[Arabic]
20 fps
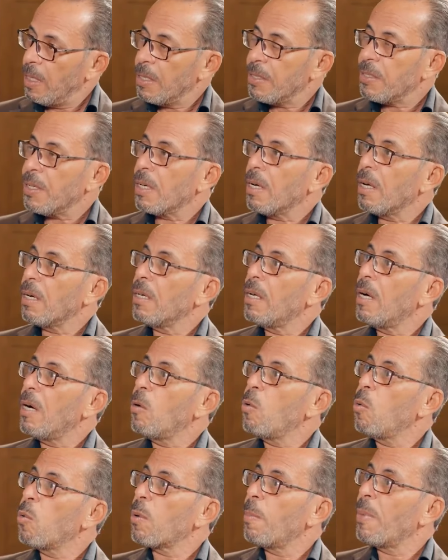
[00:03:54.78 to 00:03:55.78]
سق
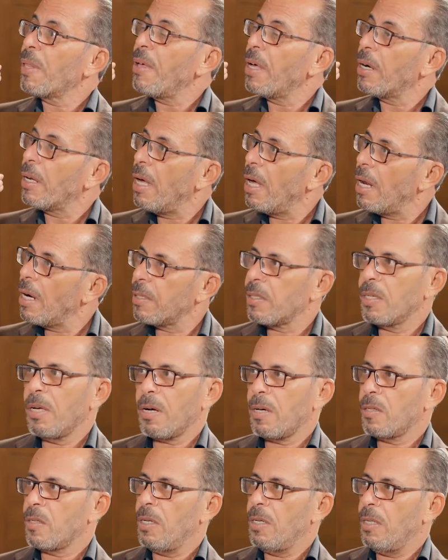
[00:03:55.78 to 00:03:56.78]
الله رمضان خالص يا
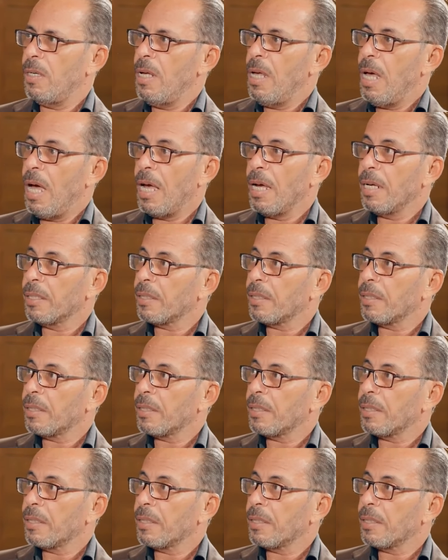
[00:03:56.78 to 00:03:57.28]
رجل اي